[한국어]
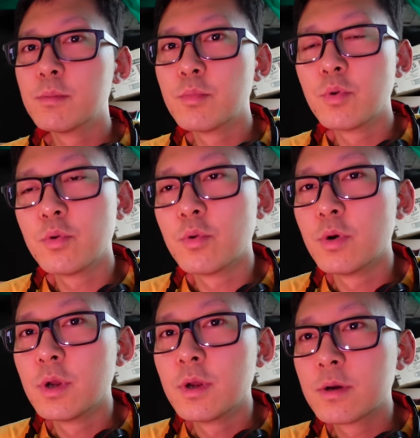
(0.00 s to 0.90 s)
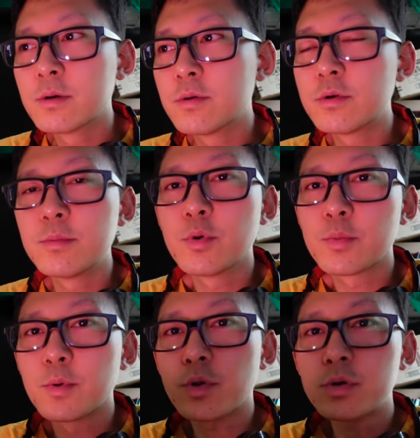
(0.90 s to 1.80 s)
뭐 그거를 뭐,
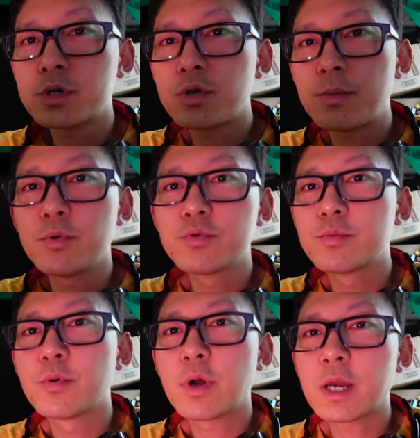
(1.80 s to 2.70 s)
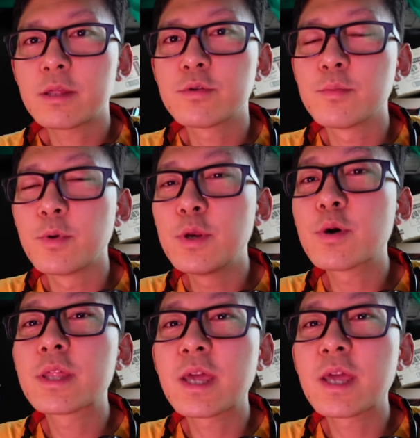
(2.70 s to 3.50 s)
뭐 터치 한 번으로 뭘 하겠어 뭐 이렇게